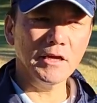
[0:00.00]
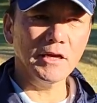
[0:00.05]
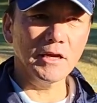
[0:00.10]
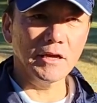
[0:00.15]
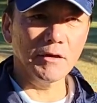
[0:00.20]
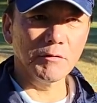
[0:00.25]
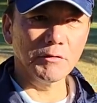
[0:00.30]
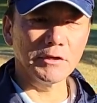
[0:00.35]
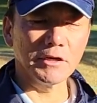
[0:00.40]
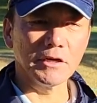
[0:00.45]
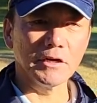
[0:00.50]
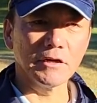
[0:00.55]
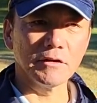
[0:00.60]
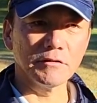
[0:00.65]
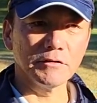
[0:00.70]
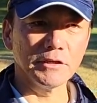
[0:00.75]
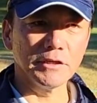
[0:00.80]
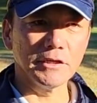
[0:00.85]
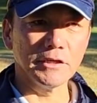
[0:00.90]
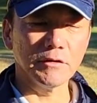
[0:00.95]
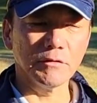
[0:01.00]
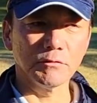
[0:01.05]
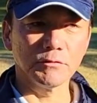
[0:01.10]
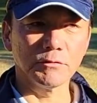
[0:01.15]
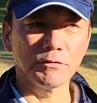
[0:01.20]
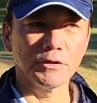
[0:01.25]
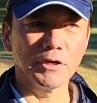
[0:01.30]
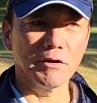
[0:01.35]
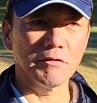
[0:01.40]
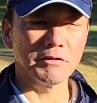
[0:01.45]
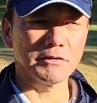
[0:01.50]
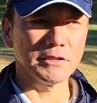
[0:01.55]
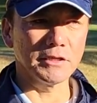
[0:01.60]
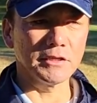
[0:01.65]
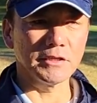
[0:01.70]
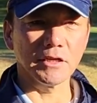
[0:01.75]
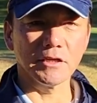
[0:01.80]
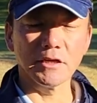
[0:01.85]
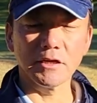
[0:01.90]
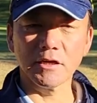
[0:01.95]
えお気軽にお問い合わせい
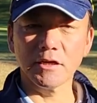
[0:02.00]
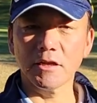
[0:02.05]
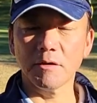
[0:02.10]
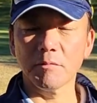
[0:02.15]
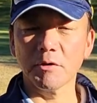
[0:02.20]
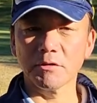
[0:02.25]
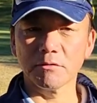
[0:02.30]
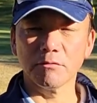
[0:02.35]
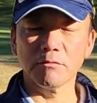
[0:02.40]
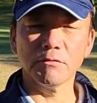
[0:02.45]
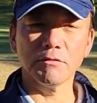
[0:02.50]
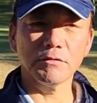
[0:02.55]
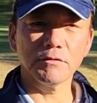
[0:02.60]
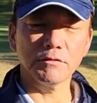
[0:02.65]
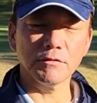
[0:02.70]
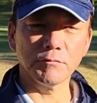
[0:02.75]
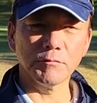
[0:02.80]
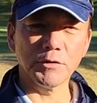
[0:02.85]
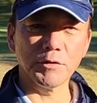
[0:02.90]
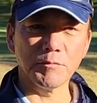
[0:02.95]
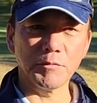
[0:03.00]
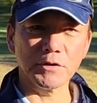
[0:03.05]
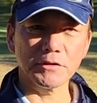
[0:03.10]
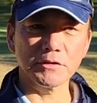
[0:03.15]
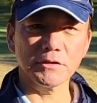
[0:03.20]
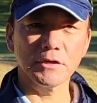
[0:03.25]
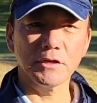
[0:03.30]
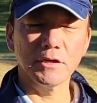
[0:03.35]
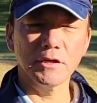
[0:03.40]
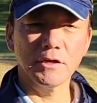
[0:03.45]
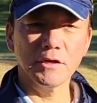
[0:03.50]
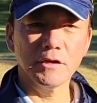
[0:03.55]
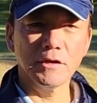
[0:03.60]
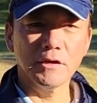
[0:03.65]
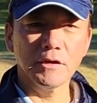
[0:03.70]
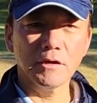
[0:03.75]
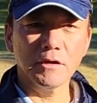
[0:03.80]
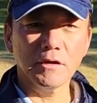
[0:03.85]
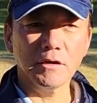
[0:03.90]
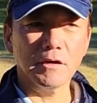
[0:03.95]
ただければと思います
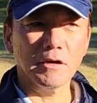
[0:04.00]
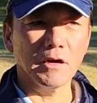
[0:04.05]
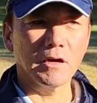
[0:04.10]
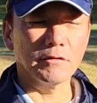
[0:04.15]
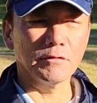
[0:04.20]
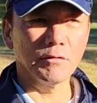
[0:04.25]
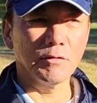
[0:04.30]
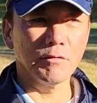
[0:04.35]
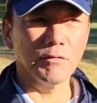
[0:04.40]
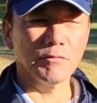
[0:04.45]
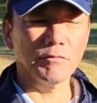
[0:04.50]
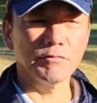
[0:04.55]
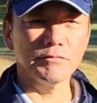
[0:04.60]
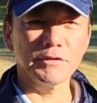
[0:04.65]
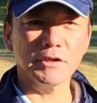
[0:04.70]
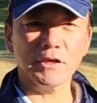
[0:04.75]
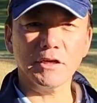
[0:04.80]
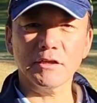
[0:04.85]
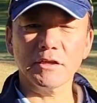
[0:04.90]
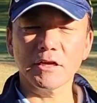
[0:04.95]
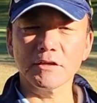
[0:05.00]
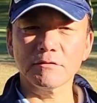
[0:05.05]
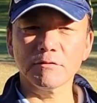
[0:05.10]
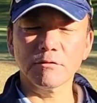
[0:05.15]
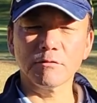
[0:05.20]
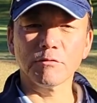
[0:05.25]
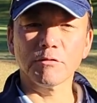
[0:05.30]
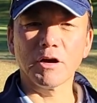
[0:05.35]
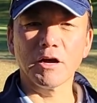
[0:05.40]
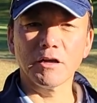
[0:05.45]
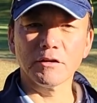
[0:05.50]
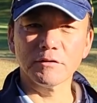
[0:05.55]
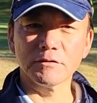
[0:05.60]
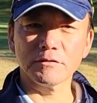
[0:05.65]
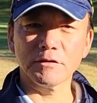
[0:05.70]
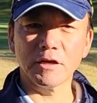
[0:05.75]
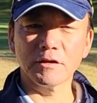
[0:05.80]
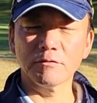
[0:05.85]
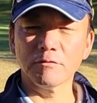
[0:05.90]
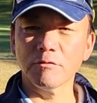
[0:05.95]
あのふざけた人とか
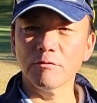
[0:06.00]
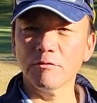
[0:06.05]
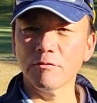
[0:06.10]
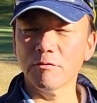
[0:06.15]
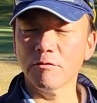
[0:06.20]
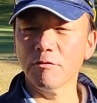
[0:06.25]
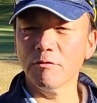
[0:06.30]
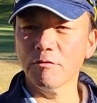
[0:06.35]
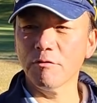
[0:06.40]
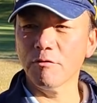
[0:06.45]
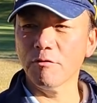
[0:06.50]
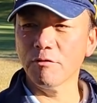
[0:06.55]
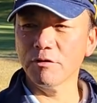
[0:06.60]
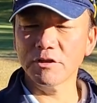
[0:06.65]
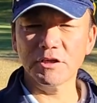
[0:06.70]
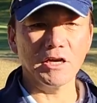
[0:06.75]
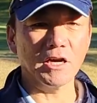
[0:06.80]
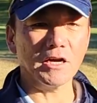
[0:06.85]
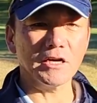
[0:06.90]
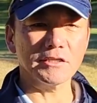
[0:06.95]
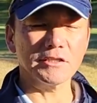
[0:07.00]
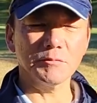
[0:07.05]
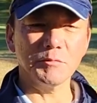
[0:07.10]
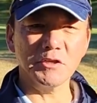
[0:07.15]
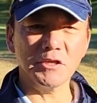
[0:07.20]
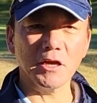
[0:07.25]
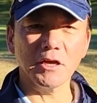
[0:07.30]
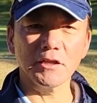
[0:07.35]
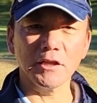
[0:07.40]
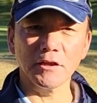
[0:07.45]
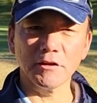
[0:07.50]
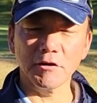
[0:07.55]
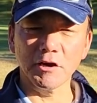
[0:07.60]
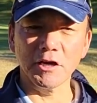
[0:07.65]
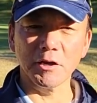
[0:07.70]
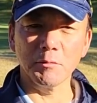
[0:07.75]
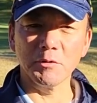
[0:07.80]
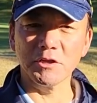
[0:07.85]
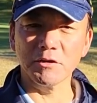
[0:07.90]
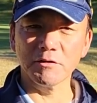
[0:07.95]
あの冷やかしみたいなのは
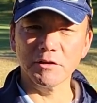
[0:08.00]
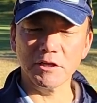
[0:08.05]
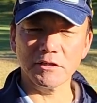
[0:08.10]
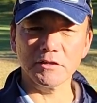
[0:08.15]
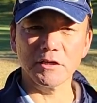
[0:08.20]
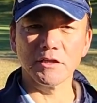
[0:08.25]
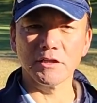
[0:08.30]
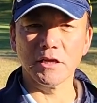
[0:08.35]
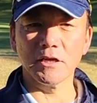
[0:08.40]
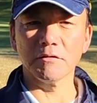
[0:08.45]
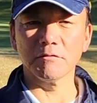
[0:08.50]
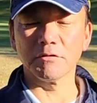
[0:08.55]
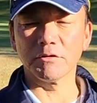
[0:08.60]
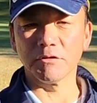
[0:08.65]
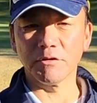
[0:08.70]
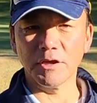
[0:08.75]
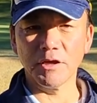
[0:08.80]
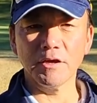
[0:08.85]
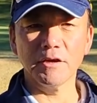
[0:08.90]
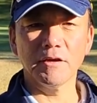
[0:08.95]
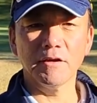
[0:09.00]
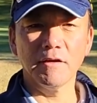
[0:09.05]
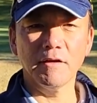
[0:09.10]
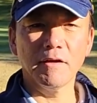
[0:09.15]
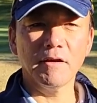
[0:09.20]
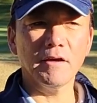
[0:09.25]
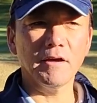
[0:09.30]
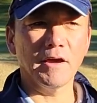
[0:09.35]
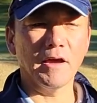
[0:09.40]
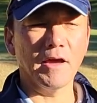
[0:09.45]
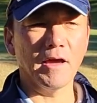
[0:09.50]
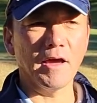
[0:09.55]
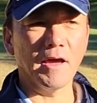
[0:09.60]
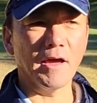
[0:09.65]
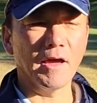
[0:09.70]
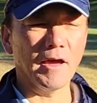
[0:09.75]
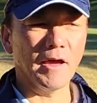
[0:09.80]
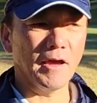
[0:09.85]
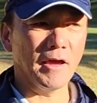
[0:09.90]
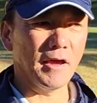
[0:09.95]
やめてくださいね本当ね、
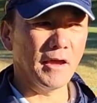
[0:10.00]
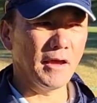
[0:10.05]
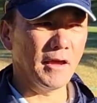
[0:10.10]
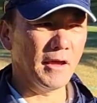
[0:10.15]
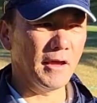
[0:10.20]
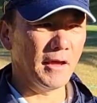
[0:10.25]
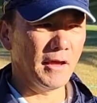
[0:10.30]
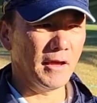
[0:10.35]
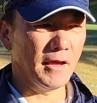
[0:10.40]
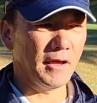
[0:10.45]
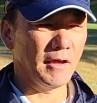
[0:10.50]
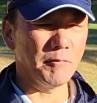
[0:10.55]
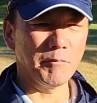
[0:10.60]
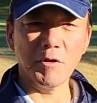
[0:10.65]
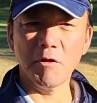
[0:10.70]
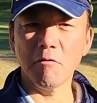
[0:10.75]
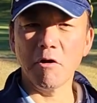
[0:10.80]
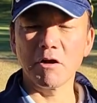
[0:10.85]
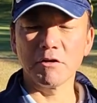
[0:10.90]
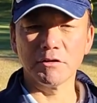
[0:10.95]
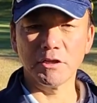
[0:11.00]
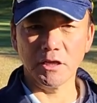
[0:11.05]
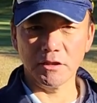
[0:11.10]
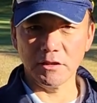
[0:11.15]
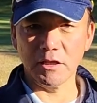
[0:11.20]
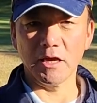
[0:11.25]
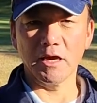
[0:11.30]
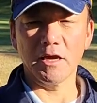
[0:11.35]
えー、迷惑なんで、